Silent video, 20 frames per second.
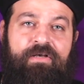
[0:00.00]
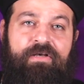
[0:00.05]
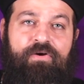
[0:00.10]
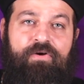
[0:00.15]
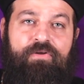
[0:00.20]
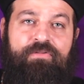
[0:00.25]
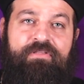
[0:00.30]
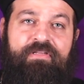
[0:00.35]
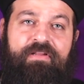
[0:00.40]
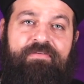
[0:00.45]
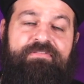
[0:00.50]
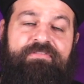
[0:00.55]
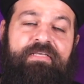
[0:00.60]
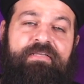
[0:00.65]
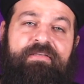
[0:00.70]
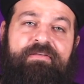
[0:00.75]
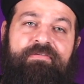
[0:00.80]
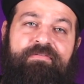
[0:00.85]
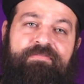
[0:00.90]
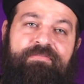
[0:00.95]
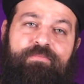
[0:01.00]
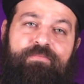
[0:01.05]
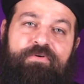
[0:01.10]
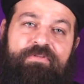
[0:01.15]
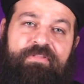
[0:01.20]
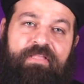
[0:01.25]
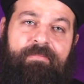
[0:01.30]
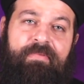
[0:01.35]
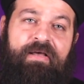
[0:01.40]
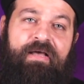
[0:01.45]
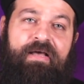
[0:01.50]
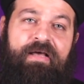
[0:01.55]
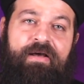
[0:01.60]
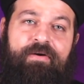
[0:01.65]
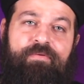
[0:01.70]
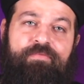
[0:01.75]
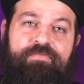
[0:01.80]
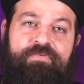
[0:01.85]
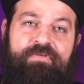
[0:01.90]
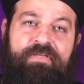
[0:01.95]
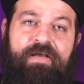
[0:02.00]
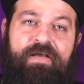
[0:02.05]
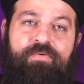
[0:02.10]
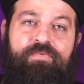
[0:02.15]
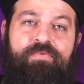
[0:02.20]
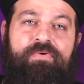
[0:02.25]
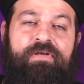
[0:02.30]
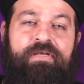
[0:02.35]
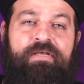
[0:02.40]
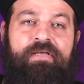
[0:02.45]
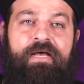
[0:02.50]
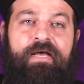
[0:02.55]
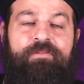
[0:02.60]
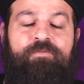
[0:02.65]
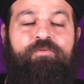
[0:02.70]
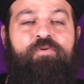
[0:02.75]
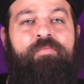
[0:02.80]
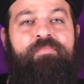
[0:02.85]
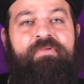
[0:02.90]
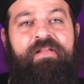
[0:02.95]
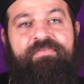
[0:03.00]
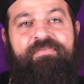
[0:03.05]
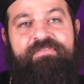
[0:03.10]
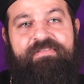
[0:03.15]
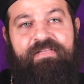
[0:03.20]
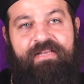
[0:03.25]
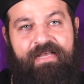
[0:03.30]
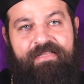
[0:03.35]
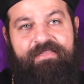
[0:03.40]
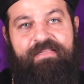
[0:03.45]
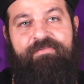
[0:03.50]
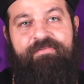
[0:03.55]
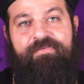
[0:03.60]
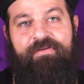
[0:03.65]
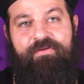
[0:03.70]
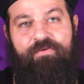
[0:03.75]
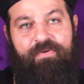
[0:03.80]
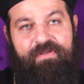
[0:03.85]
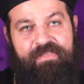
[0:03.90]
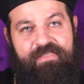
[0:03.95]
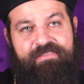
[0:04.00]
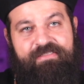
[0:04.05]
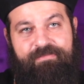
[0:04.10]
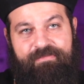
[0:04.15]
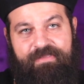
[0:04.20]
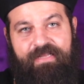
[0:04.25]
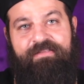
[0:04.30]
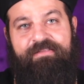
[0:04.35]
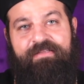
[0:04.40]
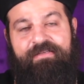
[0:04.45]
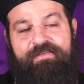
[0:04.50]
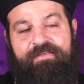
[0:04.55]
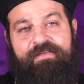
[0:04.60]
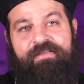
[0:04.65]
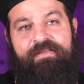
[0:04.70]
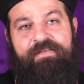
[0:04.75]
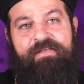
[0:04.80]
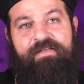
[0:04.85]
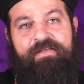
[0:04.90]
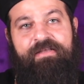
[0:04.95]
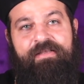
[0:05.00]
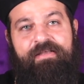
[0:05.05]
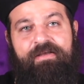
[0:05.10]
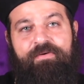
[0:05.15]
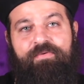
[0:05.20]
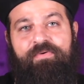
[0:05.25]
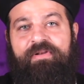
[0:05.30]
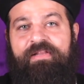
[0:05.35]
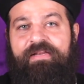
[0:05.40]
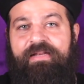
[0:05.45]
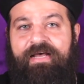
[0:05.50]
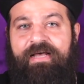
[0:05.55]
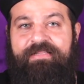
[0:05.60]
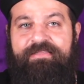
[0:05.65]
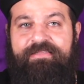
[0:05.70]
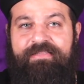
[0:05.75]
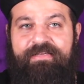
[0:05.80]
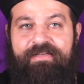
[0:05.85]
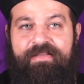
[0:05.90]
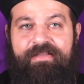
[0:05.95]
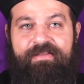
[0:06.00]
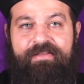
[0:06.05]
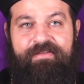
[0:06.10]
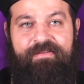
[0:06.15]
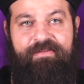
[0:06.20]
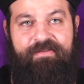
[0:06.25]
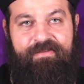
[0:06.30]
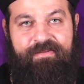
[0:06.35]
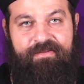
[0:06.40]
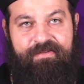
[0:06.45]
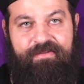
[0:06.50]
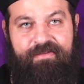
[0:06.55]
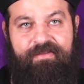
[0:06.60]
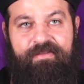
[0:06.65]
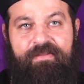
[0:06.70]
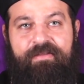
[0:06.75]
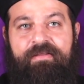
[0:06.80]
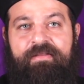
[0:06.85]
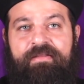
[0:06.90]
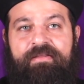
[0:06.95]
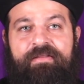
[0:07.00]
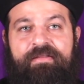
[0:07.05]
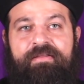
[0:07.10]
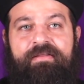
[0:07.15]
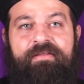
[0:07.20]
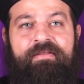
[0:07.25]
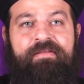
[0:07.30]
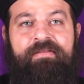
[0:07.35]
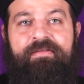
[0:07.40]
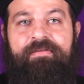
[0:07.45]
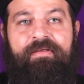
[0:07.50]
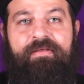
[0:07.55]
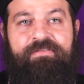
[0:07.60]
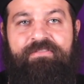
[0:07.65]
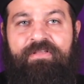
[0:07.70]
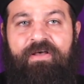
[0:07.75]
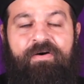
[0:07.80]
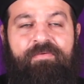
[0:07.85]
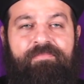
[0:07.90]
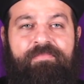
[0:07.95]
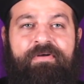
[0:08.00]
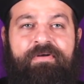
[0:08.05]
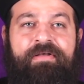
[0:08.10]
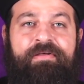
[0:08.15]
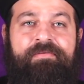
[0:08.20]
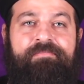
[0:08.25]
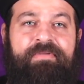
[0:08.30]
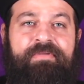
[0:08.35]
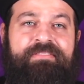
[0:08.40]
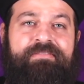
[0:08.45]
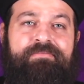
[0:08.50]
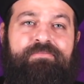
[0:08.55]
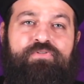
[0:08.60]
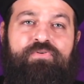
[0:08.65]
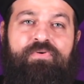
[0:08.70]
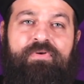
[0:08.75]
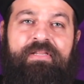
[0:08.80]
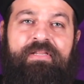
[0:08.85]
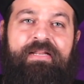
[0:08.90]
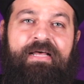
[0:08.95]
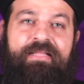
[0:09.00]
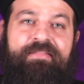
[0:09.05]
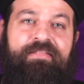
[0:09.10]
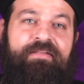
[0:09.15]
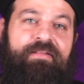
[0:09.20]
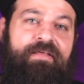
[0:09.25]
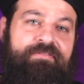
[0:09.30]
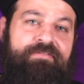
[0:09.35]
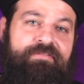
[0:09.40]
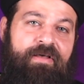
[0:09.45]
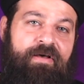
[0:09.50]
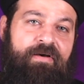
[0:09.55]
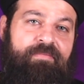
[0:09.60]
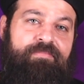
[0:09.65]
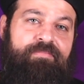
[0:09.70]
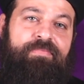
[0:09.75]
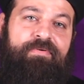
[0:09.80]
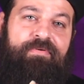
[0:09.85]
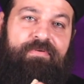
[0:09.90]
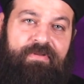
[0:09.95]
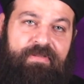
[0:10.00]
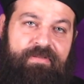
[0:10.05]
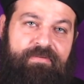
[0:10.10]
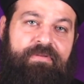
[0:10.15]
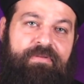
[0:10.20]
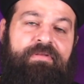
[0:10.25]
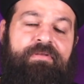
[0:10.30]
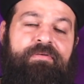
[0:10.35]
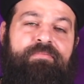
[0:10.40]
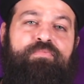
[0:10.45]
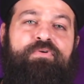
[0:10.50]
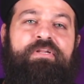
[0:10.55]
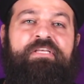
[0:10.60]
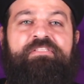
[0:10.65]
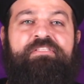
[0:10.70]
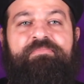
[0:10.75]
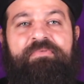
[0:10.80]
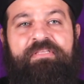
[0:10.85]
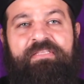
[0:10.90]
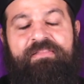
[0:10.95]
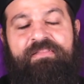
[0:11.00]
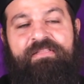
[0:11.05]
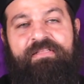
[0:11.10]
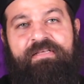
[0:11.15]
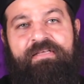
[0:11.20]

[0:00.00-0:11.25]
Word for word: حط نفسك في مجتمع او في جو عندهم نفس الاهداف الكويسه بتاعتك كلنا عندنا آه، اصحاب بس مش كلنا عندنا اصحاب آه، آه، مناسبين